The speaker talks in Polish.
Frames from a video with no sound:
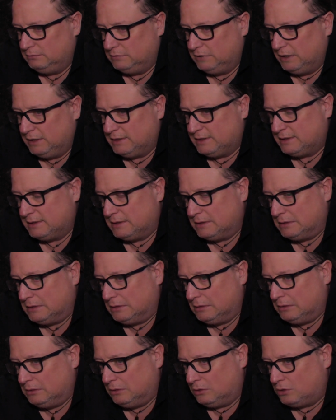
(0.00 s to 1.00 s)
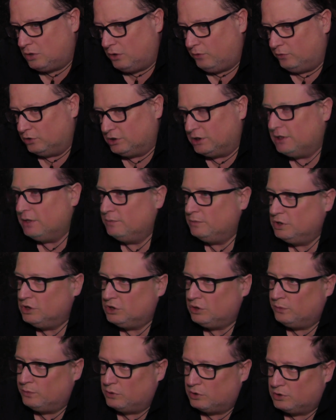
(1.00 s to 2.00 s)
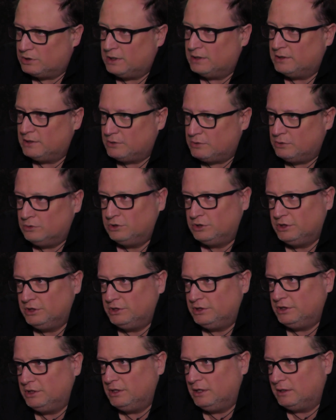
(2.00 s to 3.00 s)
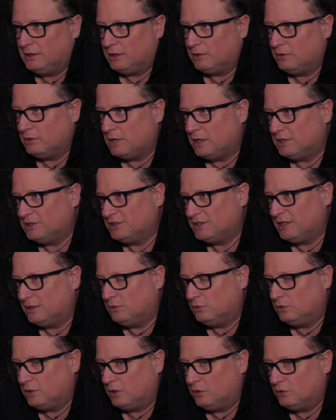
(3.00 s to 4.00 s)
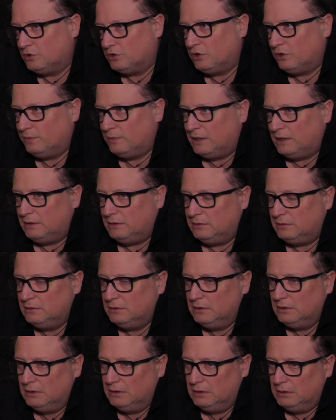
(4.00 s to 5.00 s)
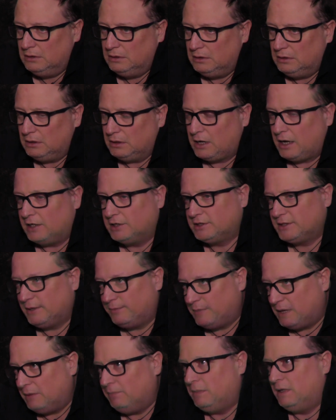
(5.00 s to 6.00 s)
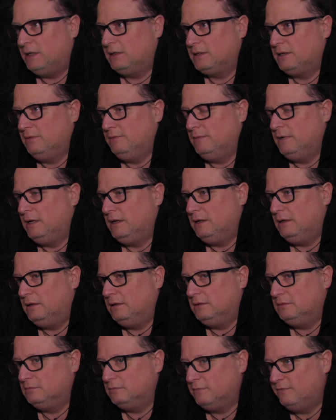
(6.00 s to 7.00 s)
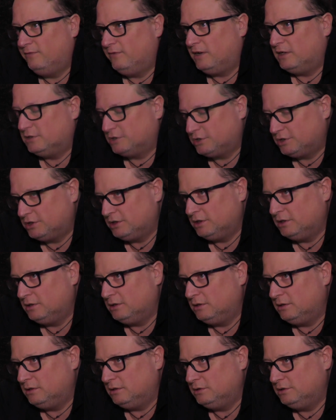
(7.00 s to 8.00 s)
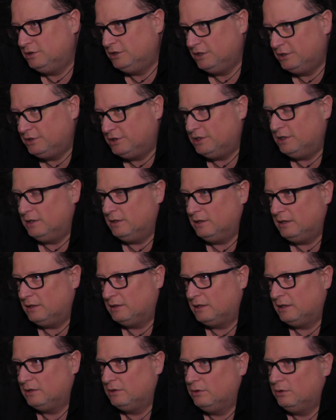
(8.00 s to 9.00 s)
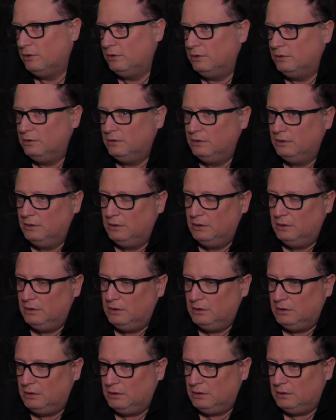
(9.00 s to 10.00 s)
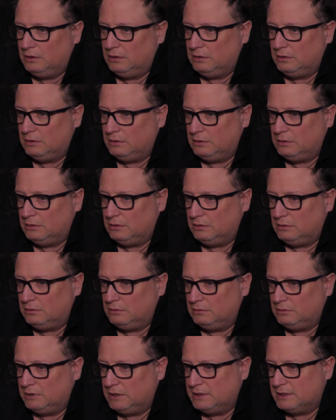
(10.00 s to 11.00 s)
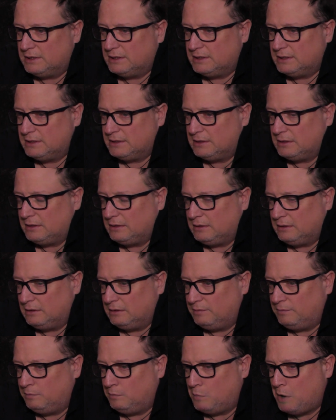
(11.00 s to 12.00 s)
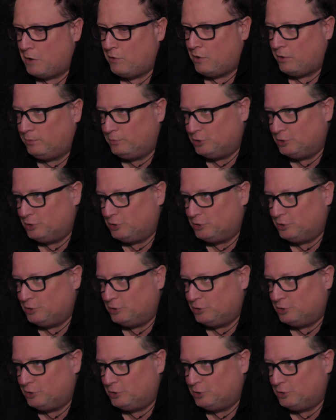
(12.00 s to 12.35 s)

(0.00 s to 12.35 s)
Jest około 70% są dzieci, dlatego każda tutaj osoba, e, każda mama ma dwa 3 dzieci, dlatego e, jest e, mała